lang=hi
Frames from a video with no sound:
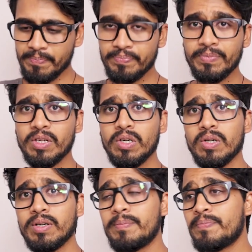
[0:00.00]
है
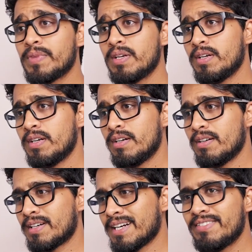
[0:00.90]
और
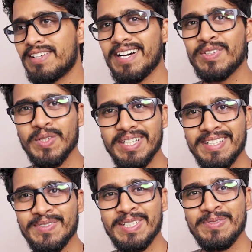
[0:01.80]
काफ़ी रात हो गया
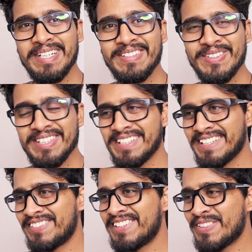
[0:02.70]
था बट मैंने सोचा कि
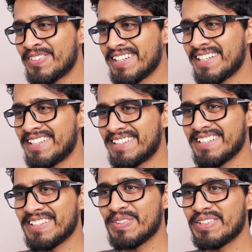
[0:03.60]
यार वीडियो बना लेते
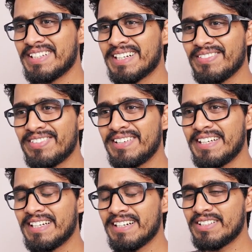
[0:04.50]
हैं क्योंकि काफ़ी
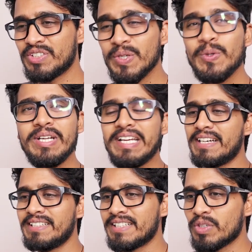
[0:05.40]
ज़रूरी
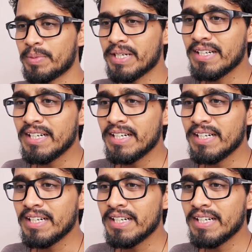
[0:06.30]
है ये टॉपिक